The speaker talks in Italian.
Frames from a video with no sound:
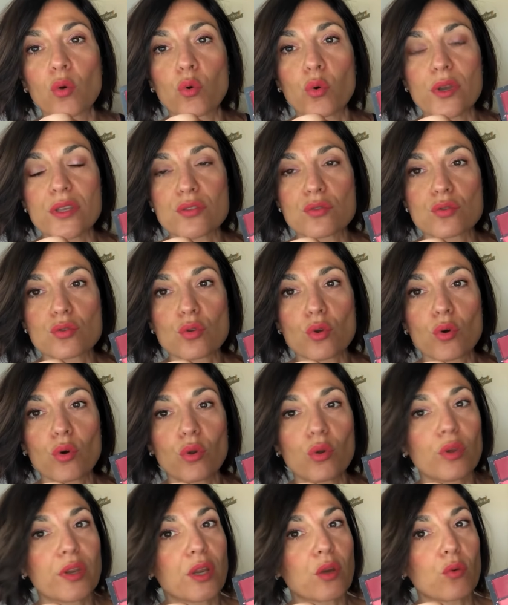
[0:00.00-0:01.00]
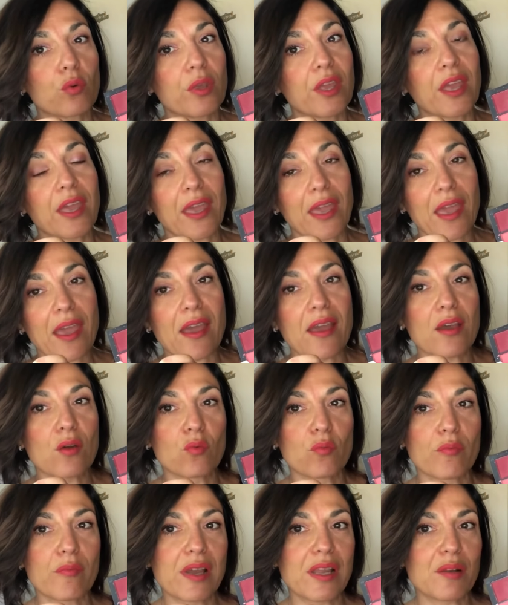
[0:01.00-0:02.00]
questo colore qui che è
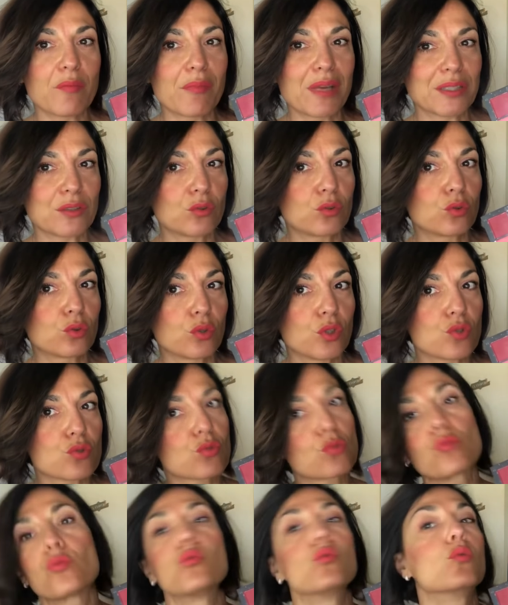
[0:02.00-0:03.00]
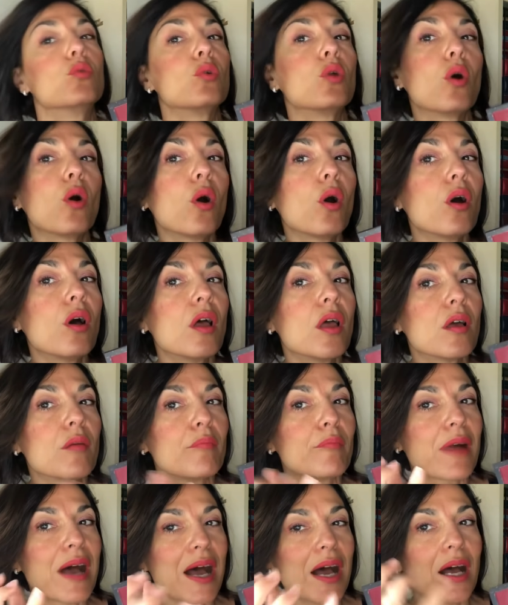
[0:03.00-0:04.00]
un bel mattone scuro
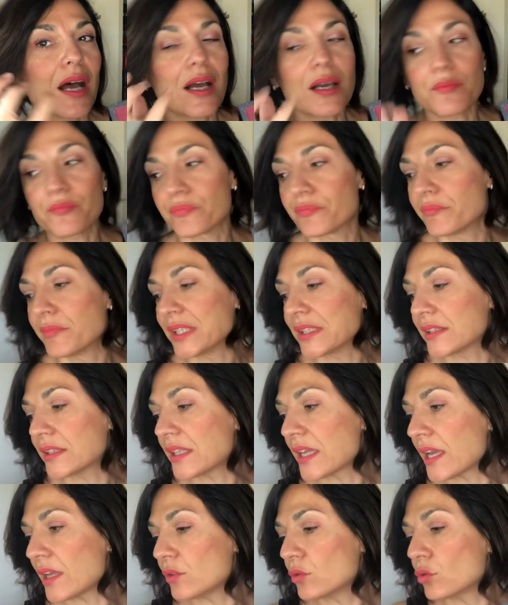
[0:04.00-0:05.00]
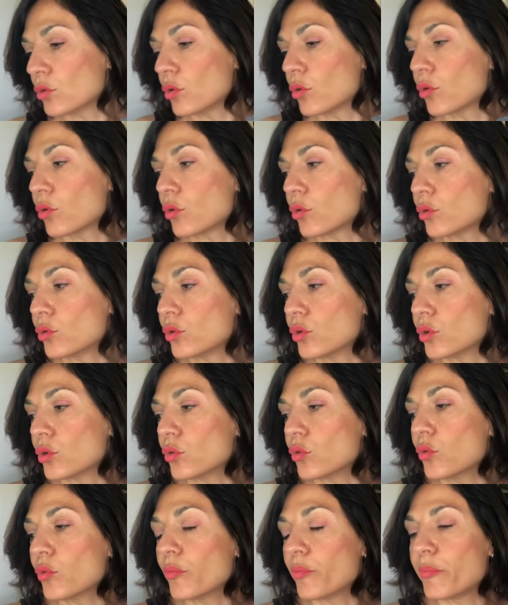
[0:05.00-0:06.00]
ma mettendolo con
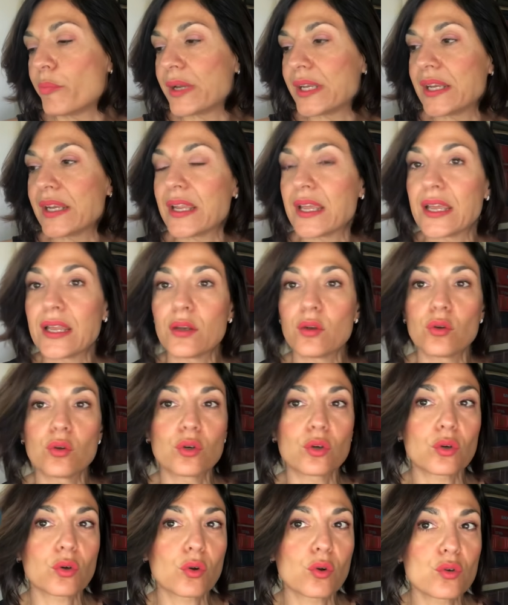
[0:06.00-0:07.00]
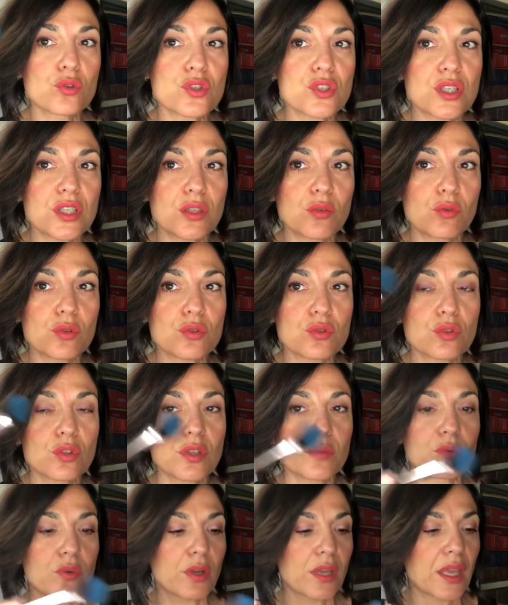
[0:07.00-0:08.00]
un pennello così di questo
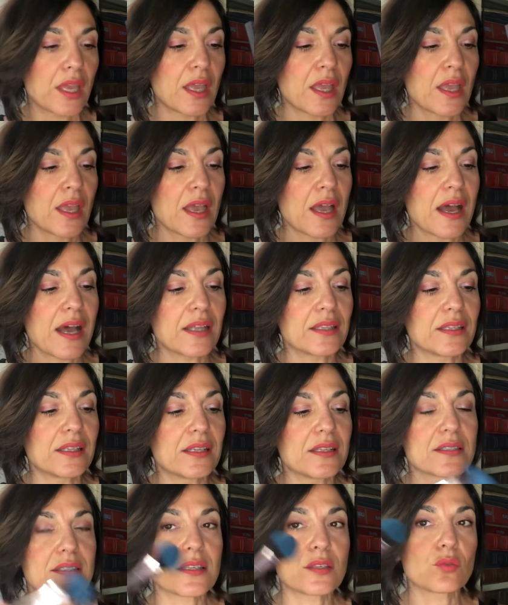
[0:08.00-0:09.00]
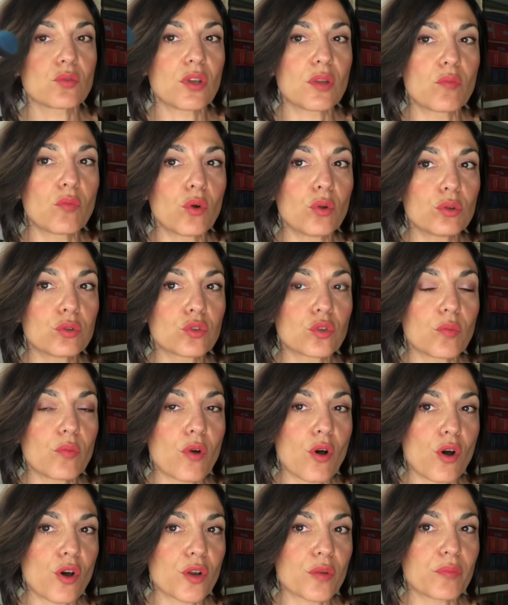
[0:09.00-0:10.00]
tipo che ha delle setole molto
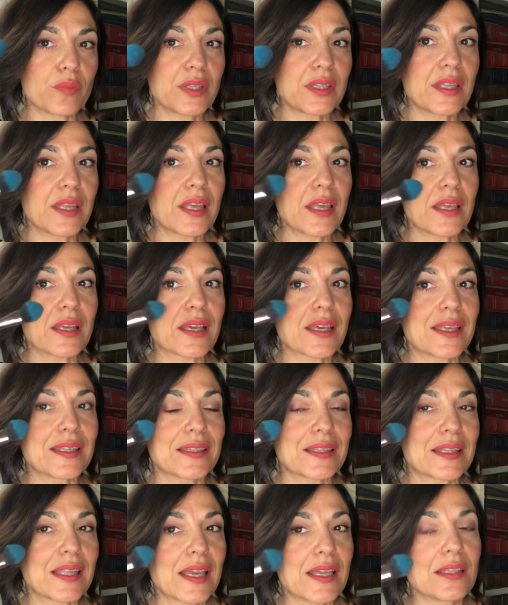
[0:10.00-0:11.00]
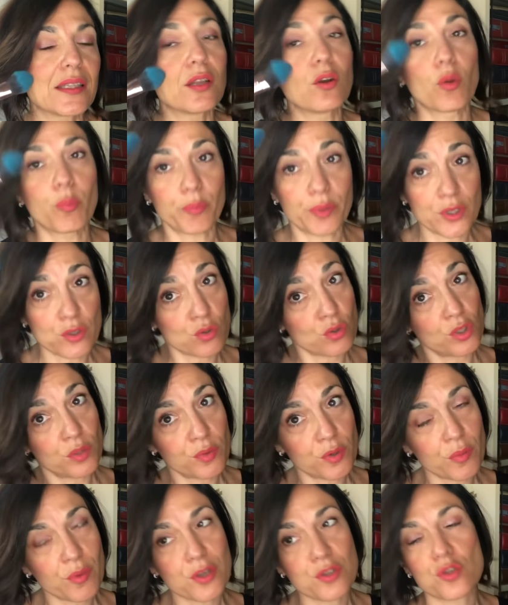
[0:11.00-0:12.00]
morbide che tende l'ho preso di
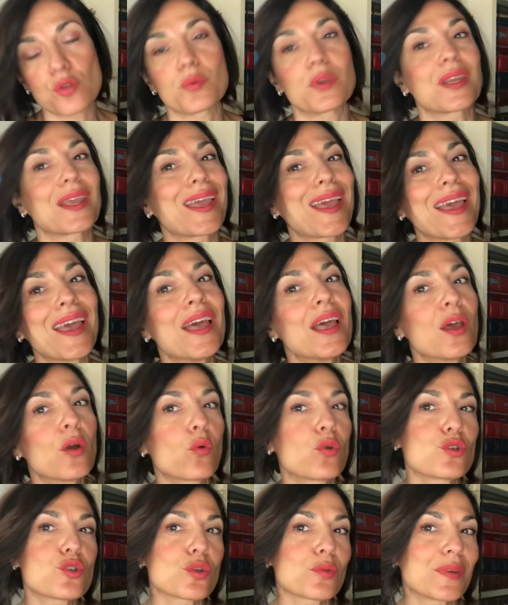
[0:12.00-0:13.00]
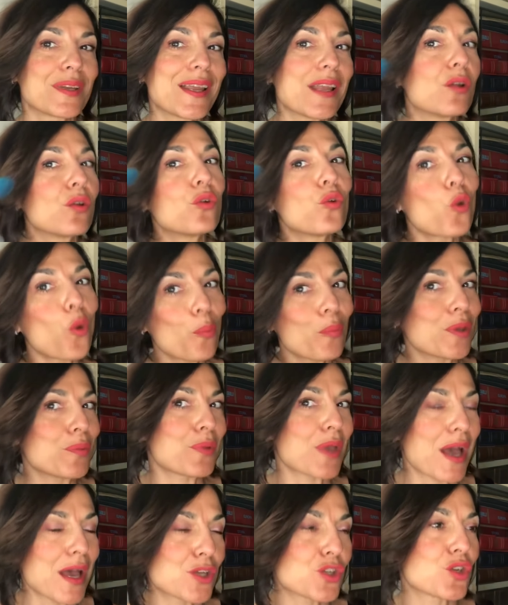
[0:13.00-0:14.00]
proposito perché questo pennello non mi
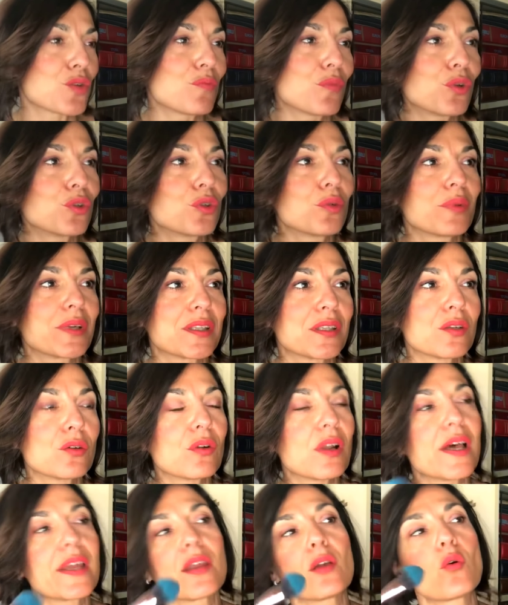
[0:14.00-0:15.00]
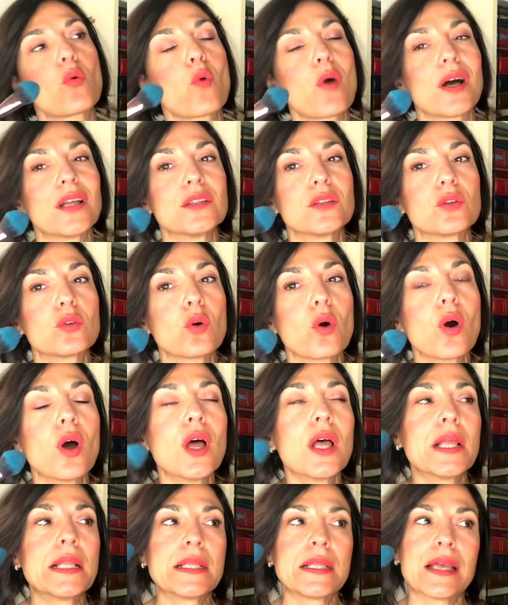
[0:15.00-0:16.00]
piace in modo particolare in quanto
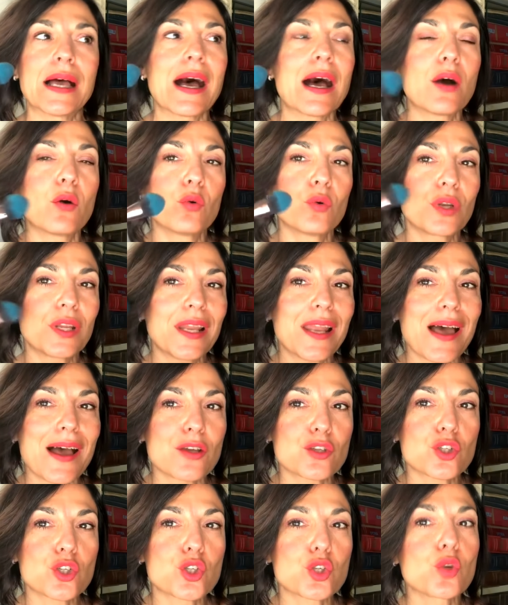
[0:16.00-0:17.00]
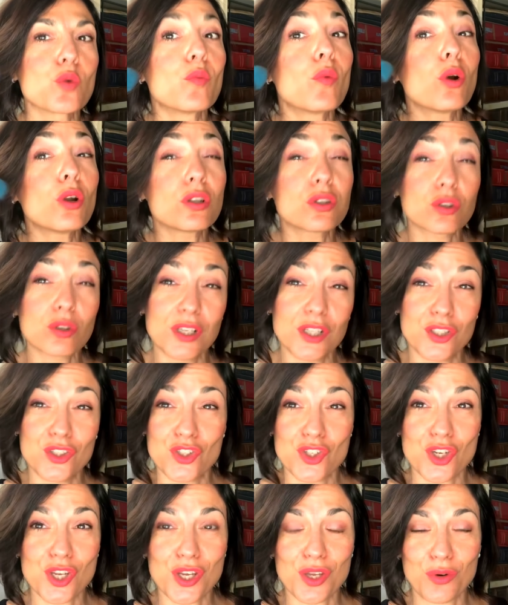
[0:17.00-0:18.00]
ha un rilascio molto
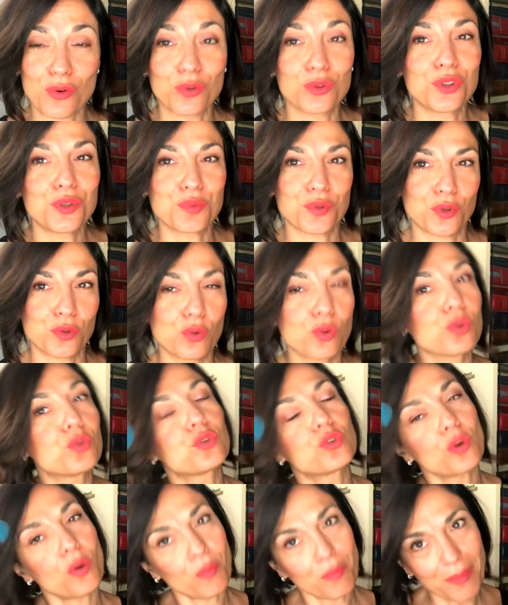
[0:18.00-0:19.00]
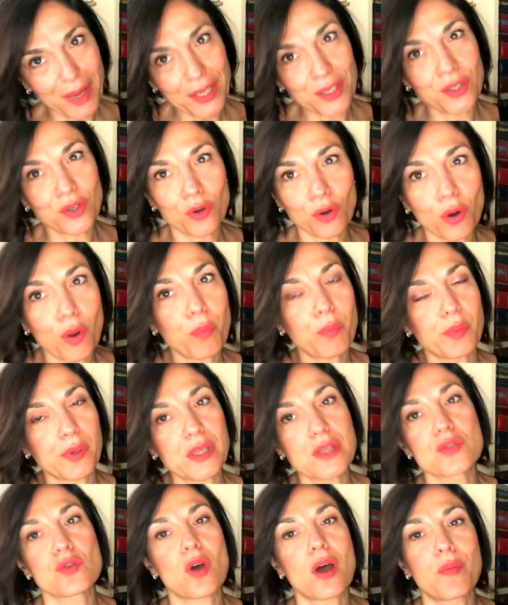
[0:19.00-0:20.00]
leggero di prodotto ma io l'ho
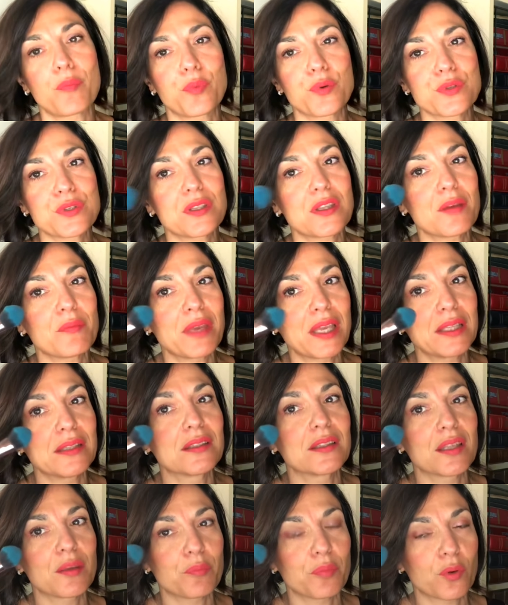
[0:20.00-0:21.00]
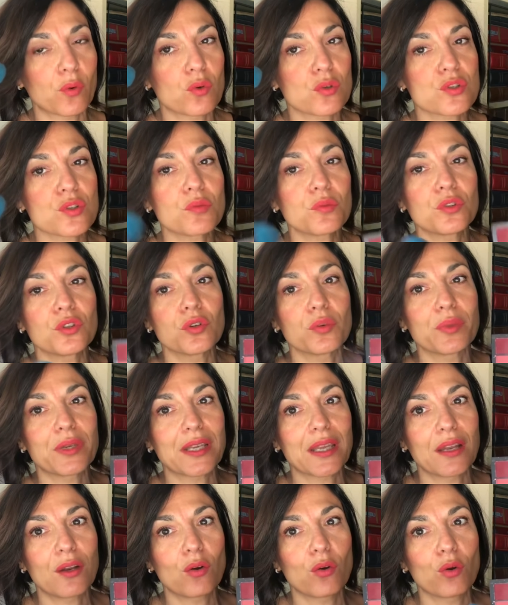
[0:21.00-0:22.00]
preso appositamente per questo motivo
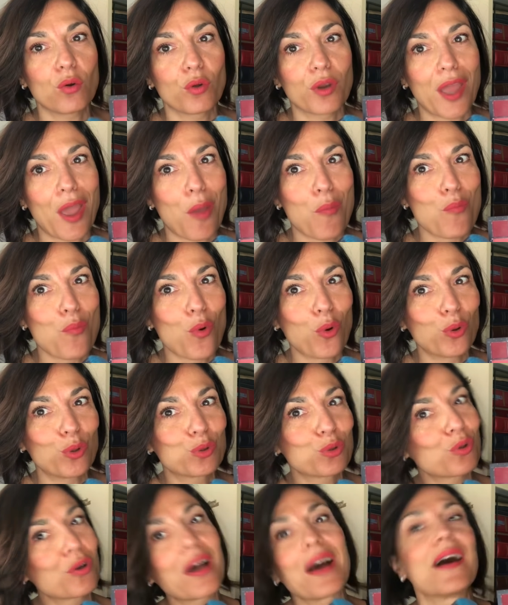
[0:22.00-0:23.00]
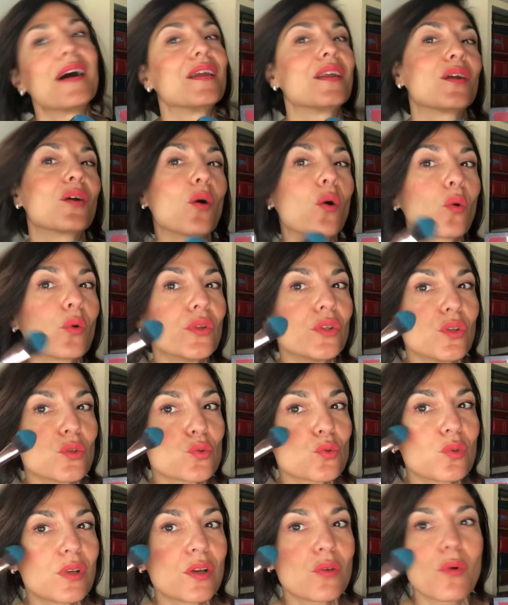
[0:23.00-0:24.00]
perché il colore è molto carico quindi
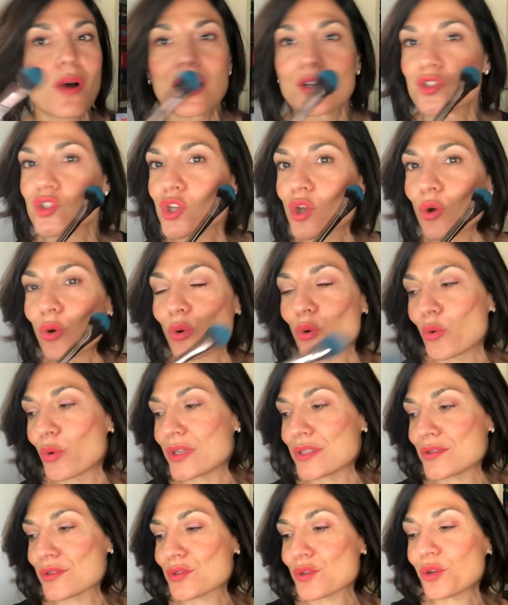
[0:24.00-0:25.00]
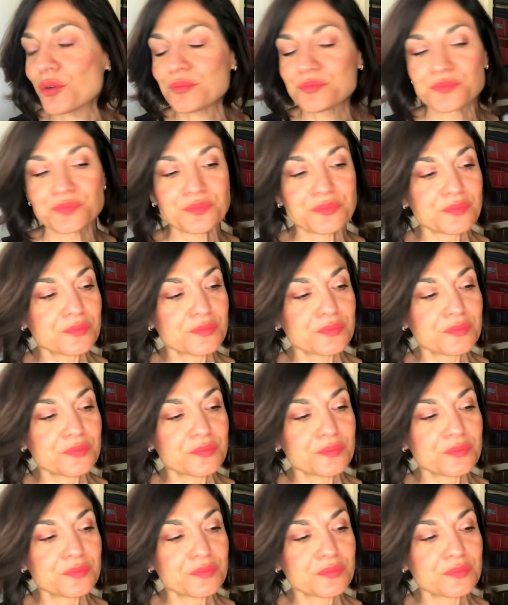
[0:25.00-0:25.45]
sulle guance ho questo